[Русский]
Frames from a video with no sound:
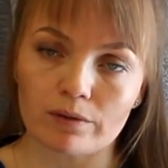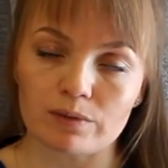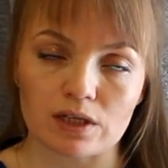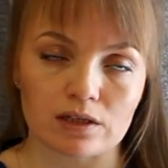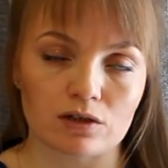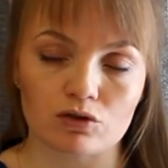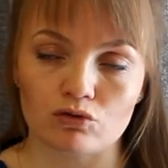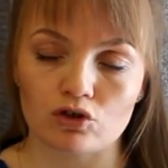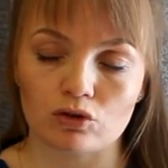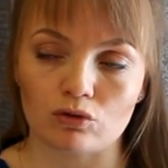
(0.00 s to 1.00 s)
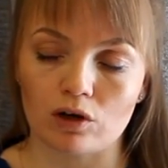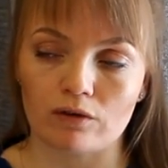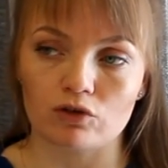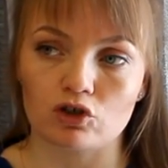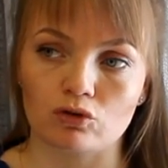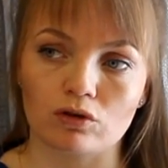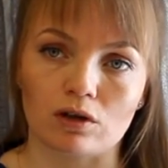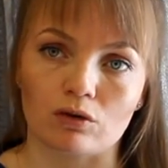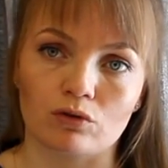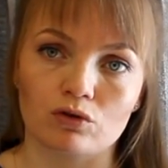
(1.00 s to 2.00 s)
обязательно скушать только вот что-то
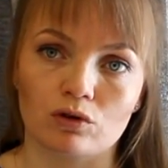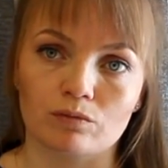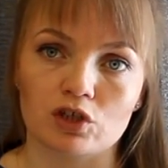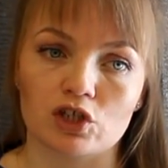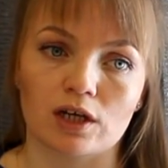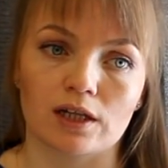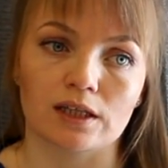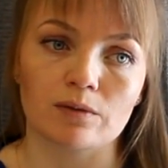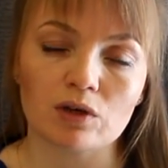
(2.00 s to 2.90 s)
такое темный шоколад.